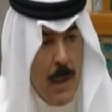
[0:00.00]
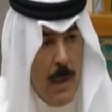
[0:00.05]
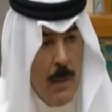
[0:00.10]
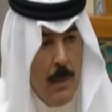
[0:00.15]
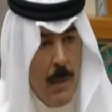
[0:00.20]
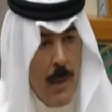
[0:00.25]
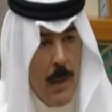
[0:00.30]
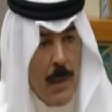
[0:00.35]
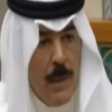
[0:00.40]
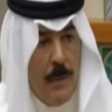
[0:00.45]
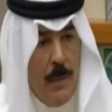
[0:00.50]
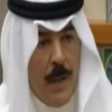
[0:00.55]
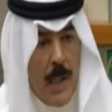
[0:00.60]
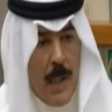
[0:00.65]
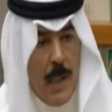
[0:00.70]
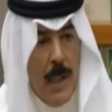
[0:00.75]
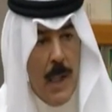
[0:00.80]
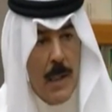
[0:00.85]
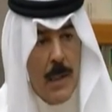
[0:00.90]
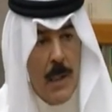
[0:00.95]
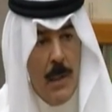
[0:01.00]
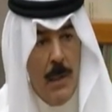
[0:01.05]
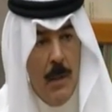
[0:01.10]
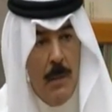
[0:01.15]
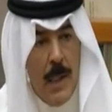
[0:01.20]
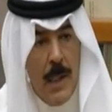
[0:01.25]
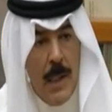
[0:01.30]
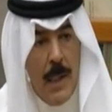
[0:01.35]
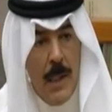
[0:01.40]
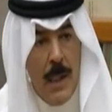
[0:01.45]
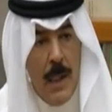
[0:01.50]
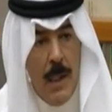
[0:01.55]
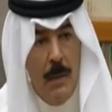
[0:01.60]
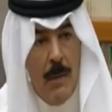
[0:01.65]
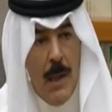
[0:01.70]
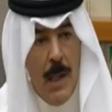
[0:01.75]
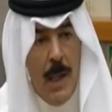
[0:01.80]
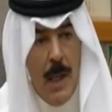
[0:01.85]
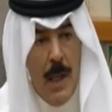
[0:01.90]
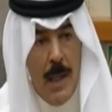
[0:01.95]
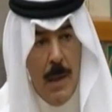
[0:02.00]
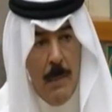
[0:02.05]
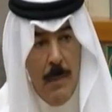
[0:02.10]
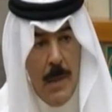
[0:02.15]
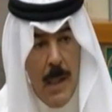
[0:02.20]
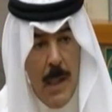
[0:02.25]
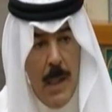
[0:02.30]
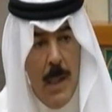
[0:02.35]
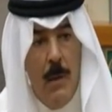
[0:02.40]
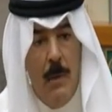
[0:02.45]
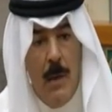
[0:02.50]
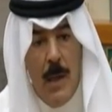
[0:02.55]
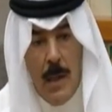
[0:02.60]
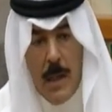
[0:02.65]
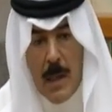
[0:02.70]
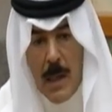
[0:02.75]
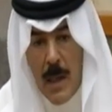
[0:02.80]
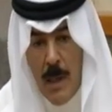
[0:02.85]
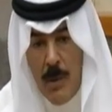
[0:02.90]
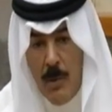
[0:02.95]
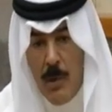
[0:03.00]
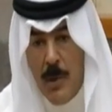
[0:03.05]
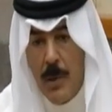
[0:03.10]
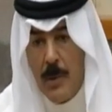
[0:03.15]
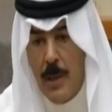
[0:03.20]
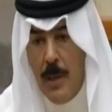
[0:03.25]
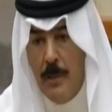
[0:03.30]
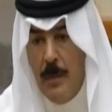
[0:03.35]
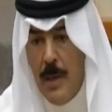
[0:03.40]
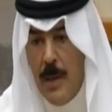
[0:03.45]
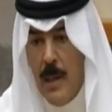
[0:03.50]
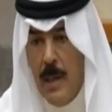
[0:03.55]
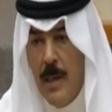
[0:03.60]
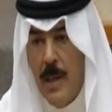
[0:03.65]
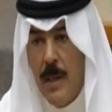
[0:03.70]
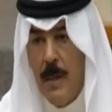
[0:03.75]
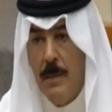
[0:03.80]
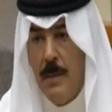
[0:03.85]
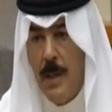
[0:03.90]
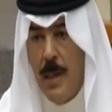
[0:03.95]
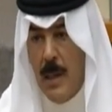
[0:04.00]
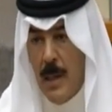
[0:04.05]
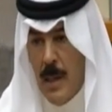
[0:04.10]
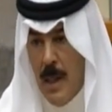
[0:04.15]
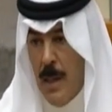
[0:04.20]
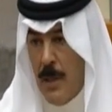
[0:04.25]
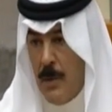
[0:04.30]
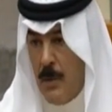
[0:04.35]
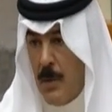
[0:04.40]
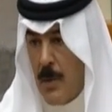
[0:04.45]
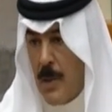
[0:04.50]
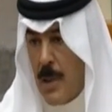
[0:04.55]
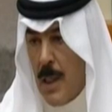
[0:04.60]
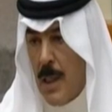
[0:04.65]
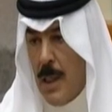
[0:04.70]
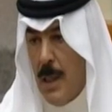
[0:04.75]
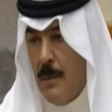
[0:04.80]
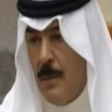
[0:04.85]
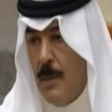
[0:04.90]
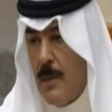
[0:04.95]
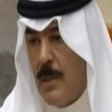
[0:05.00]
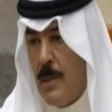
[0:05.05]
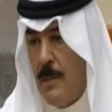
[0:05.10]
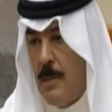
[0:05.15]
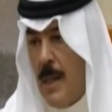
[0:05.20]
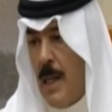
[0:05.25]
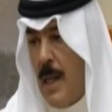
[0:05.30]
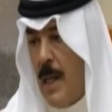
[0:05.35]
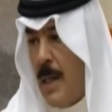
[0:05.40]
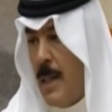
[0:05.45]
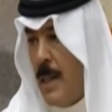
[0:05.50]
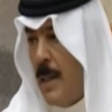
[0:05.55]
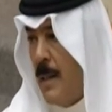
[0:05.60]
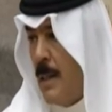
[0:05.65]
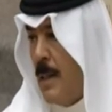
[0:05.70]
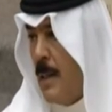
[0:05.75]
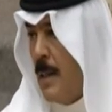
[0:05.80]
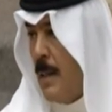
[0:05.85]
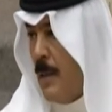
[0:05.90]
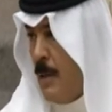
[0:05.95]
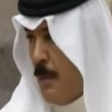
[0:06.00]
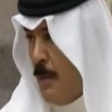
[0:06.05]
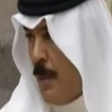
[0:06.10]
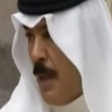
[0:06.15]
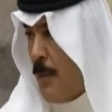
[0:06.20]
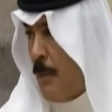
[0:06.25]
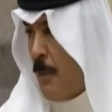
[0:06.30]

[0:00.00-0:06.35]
الاتفاقيات الدولية والعالمية وقانون الطفل فأرجو إن شاء الله من زملائي أنهم ينظرون